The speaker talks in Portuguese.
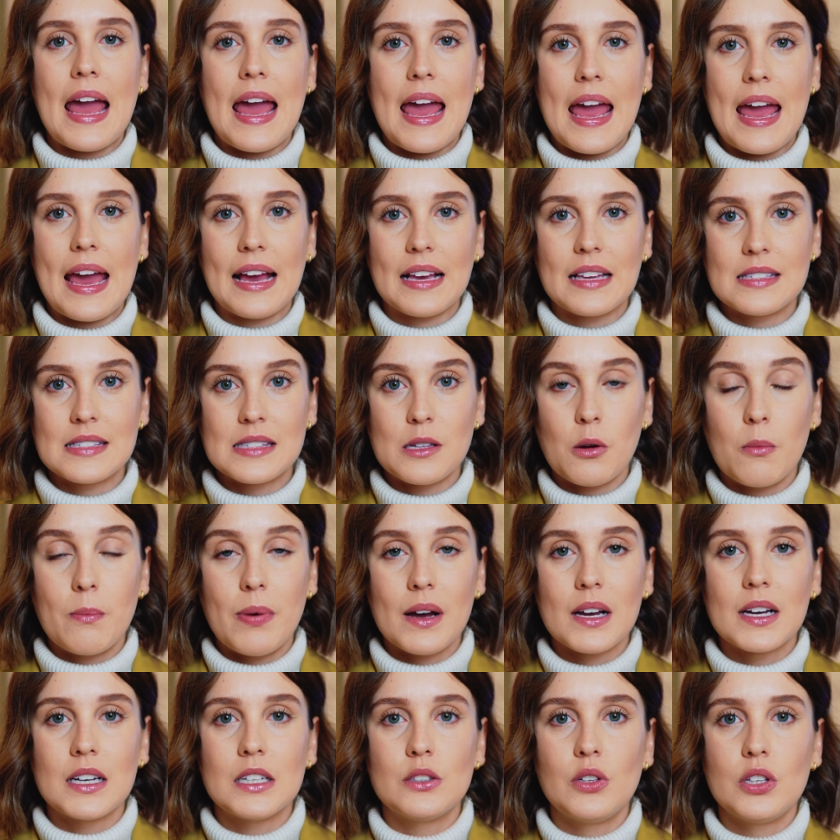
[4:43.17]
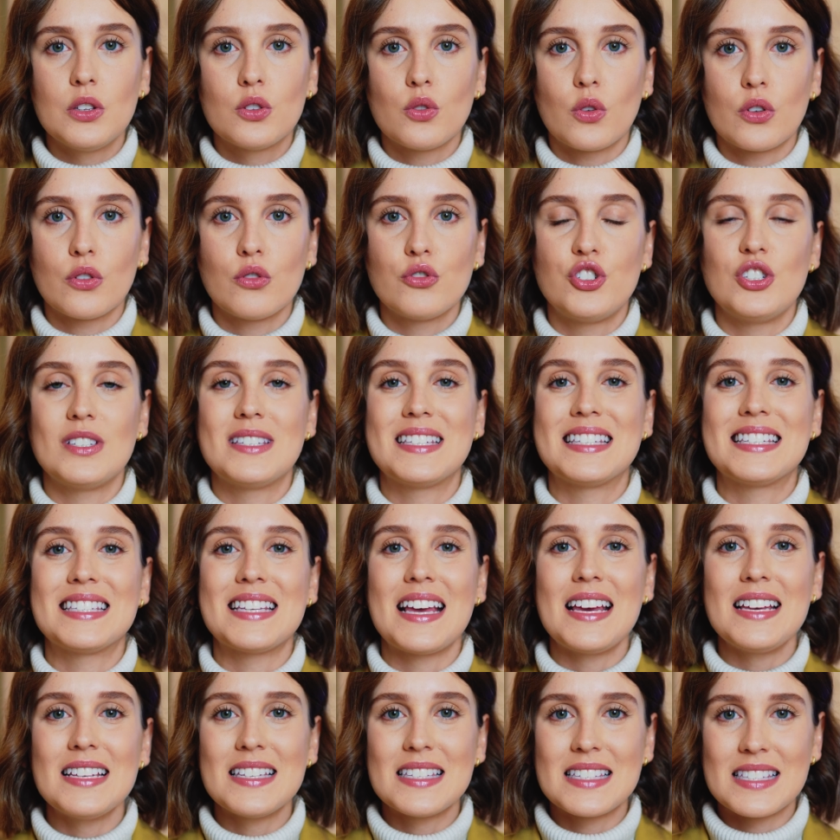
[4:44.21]
é que estão pagando em torno de
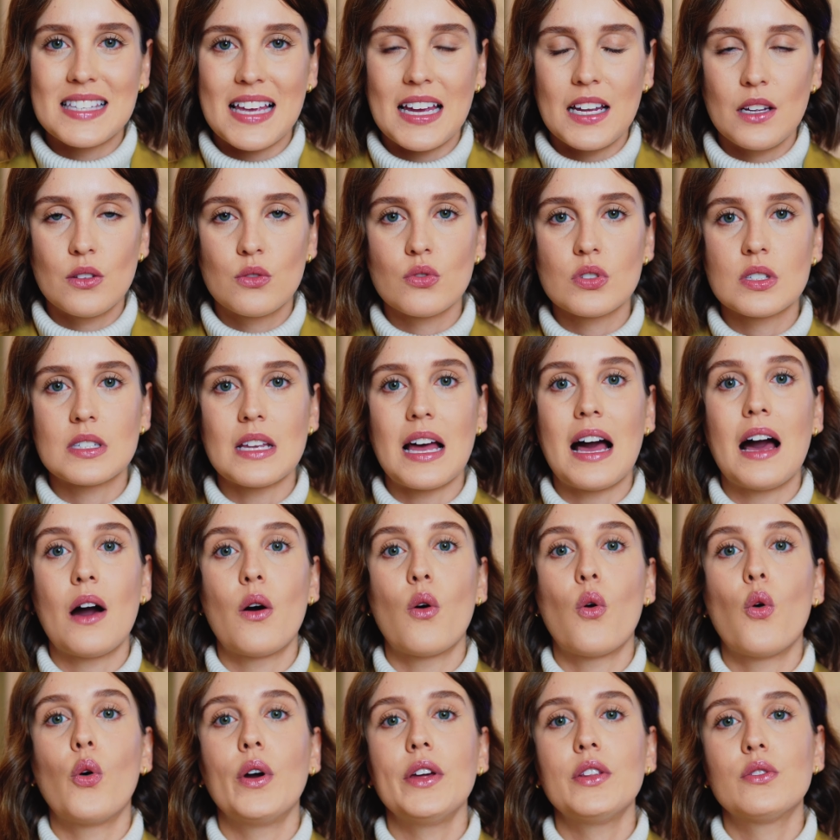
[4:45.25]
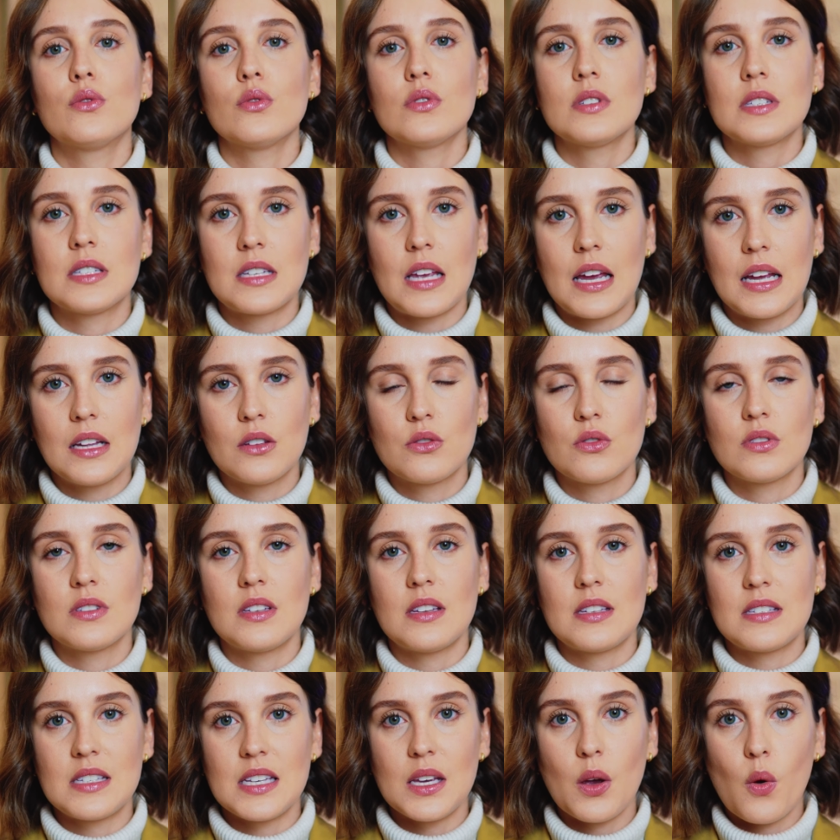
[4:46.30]
600 a
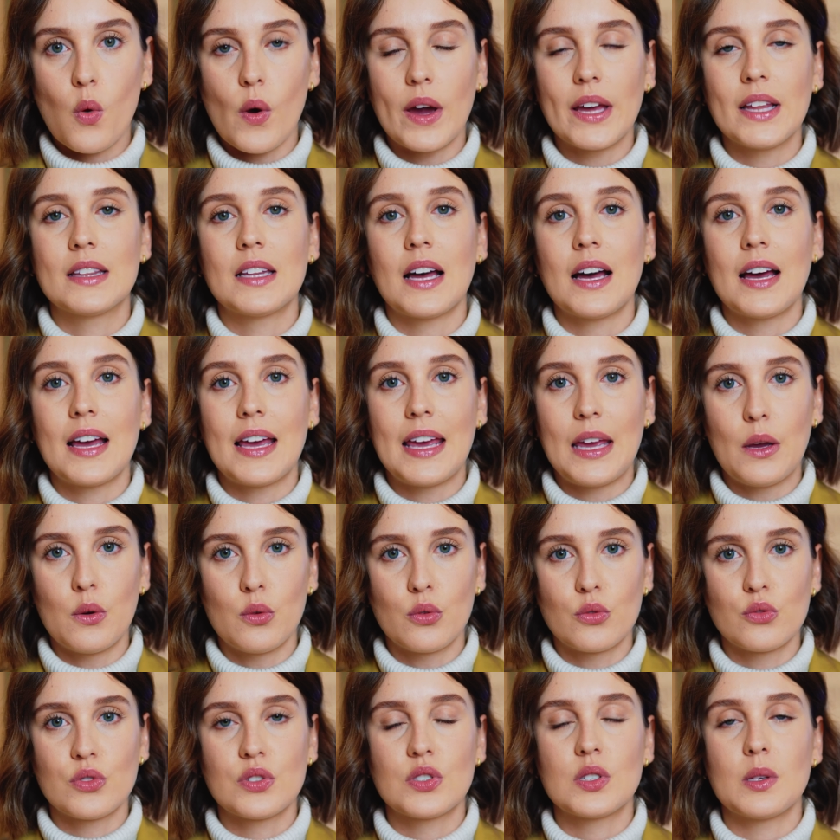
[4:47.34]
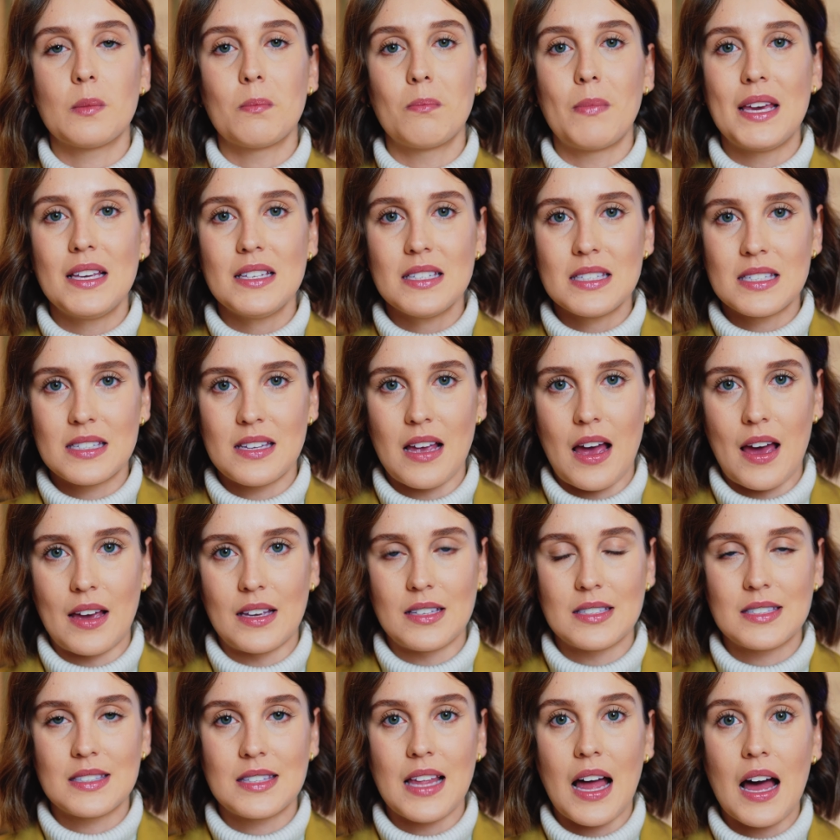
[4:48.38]
850 euros
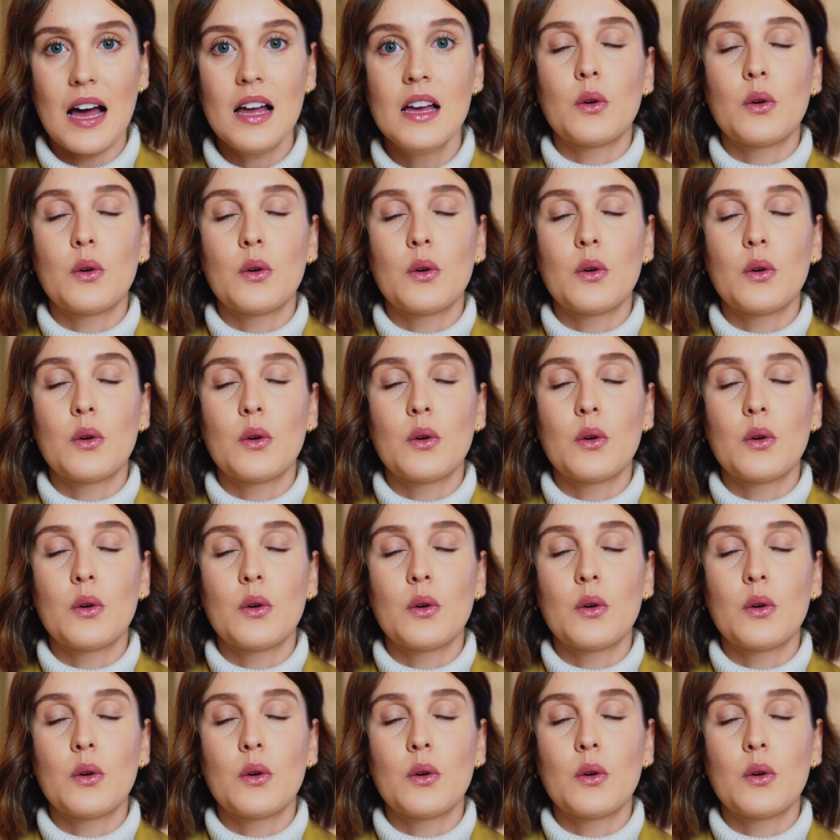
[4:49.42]
mensais, tá?